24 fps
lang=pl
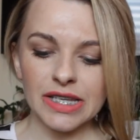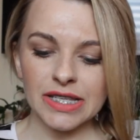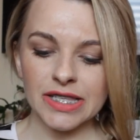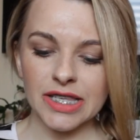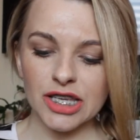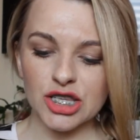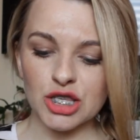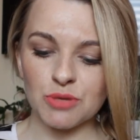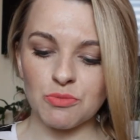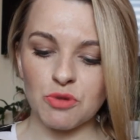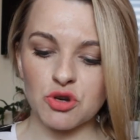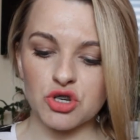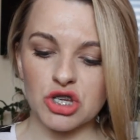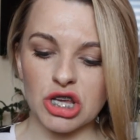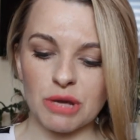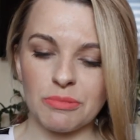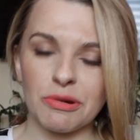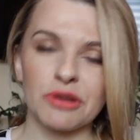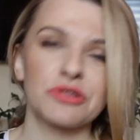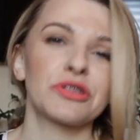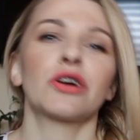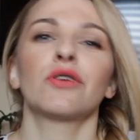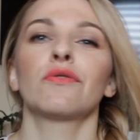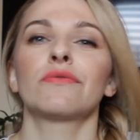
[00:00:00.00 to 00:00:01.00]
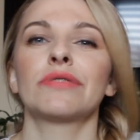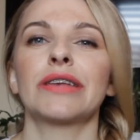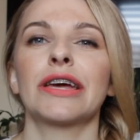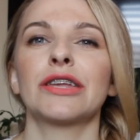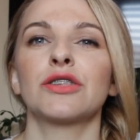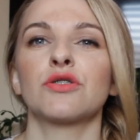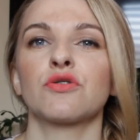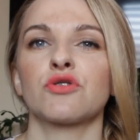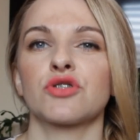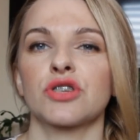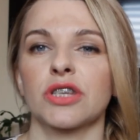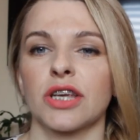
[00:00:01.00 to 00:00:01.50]
Zacznę może chyba od tego
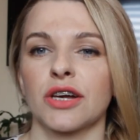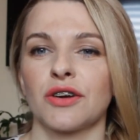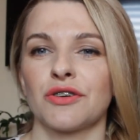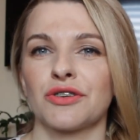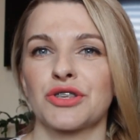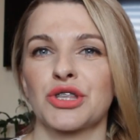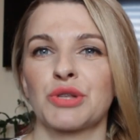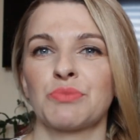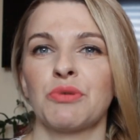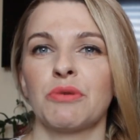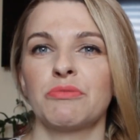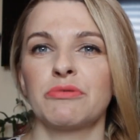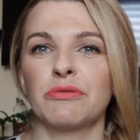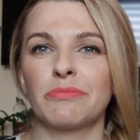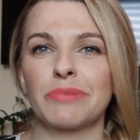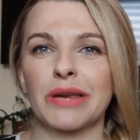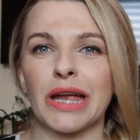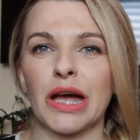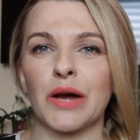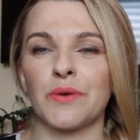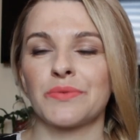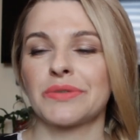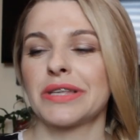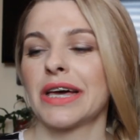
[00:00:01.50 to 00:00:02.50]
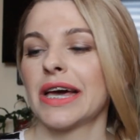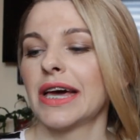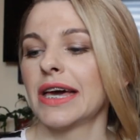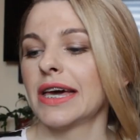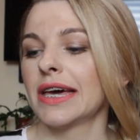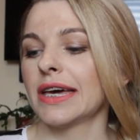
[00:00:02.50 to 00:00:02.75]
najdroższego, jest to Bobby Brown